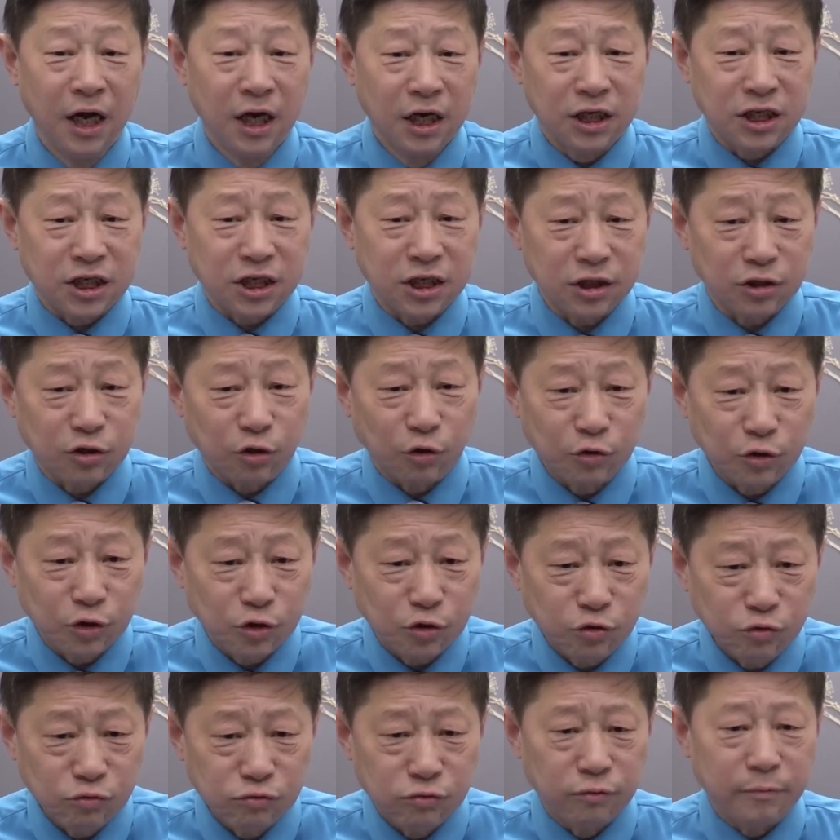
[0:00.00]
师从
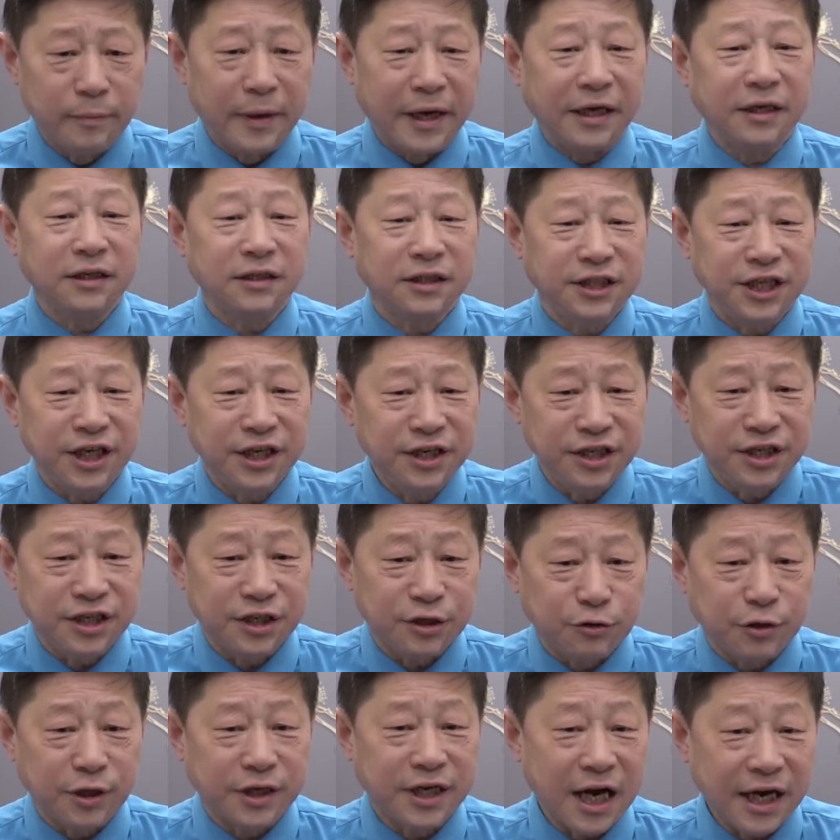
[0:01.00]
著名经
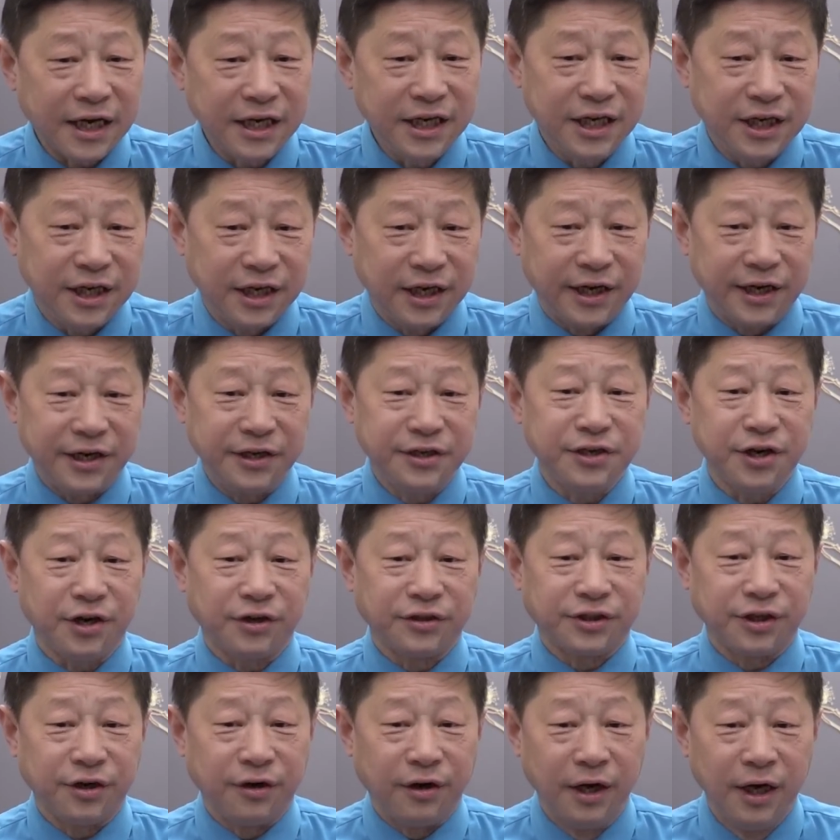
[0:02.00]
济学家厉以宁
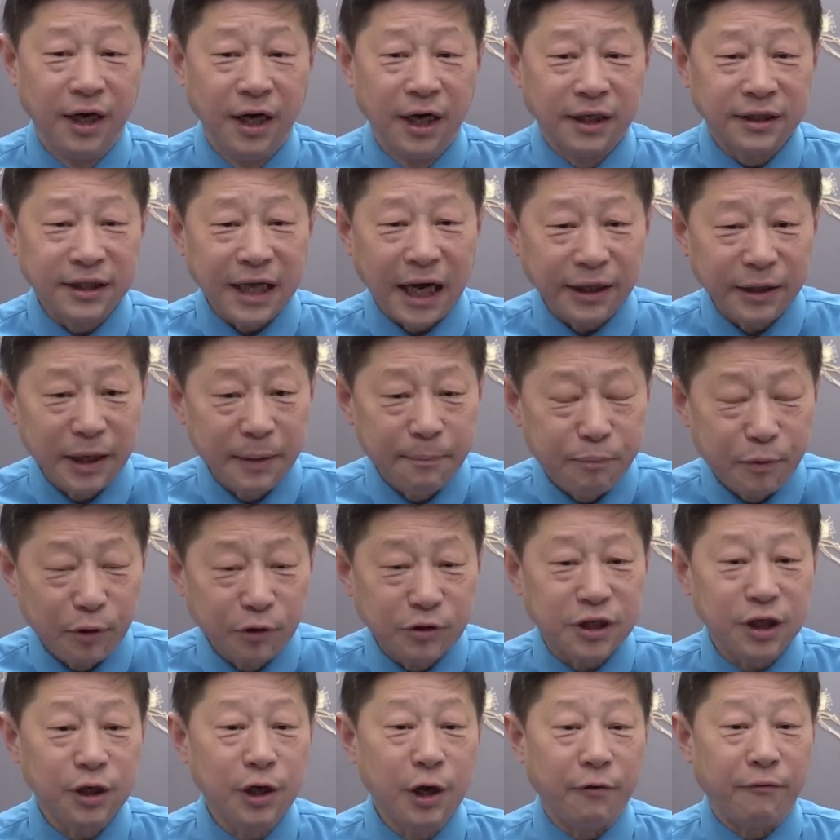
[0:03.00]
教授，他的博
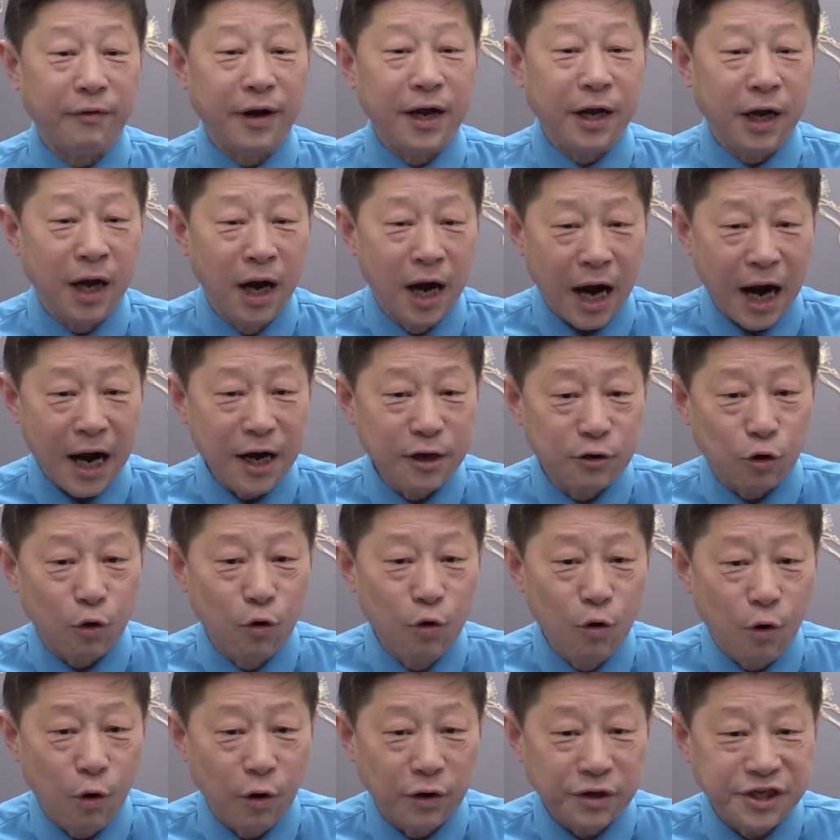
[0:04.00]
士论文还荣
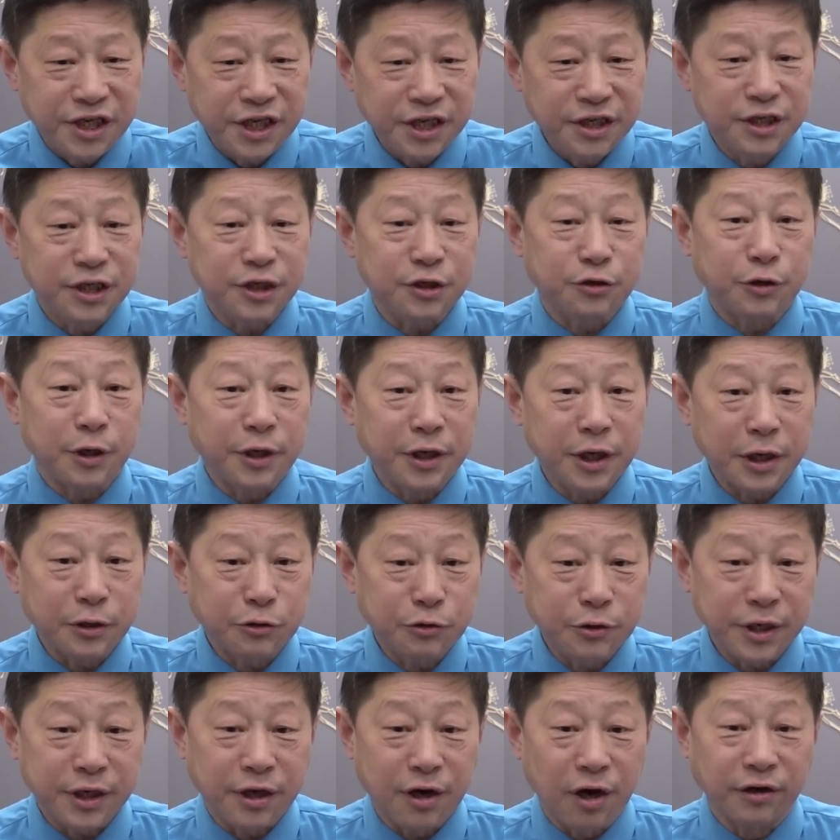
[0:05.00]
获经济学界
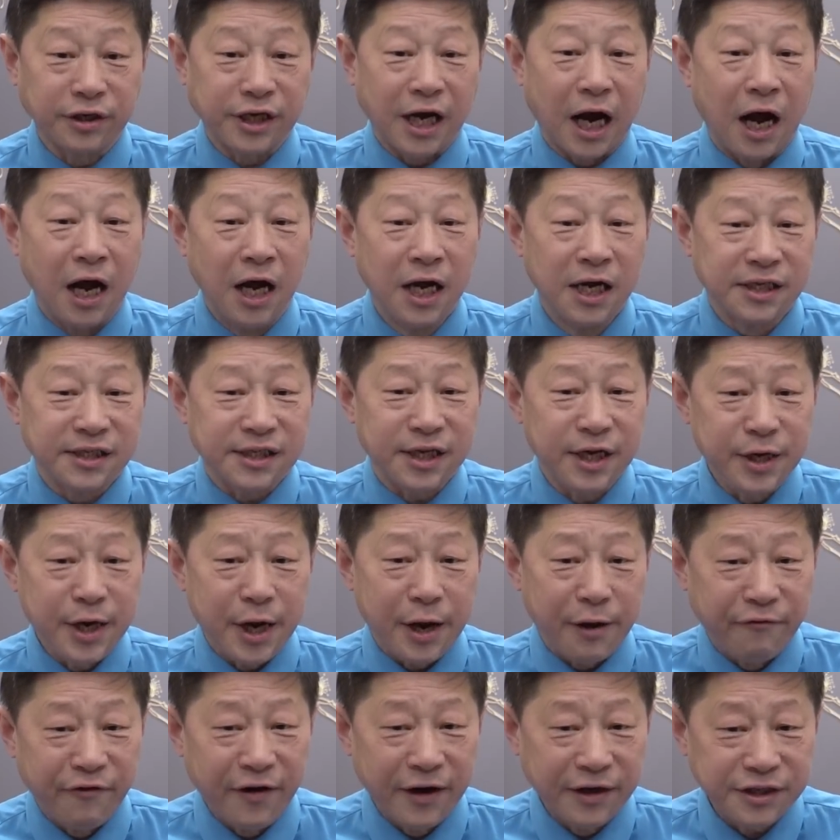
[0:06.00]
最高奖森
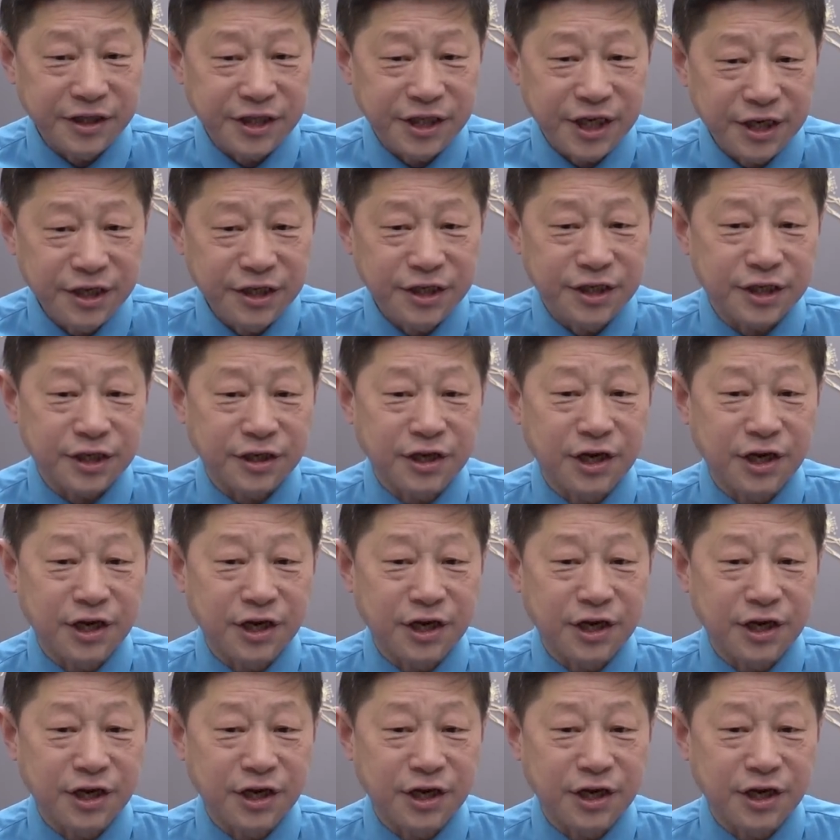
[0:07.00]
野方经济。